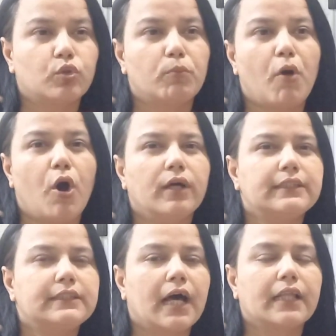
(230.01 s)
तो
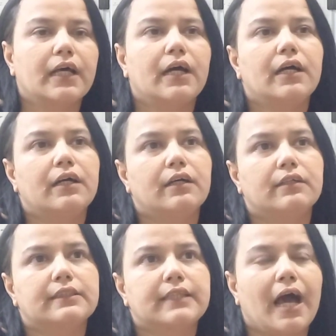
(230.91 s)
बहुत ज्यादा
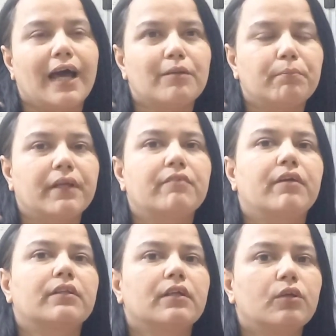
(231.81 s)
स्थान
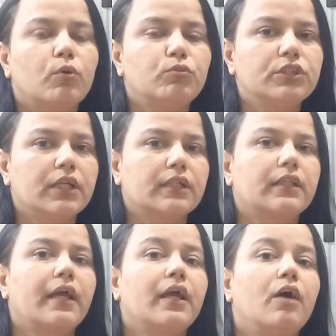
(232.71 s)
परिवर्तन को मुझे
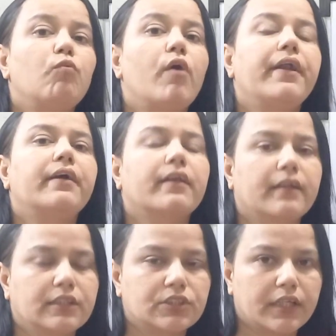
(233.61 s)
लगता है अवॉइड
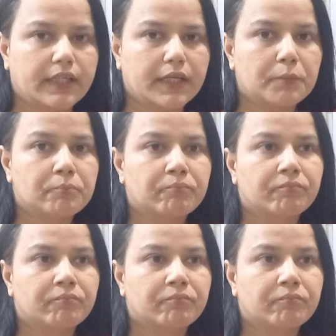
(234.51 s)
करना चाहिए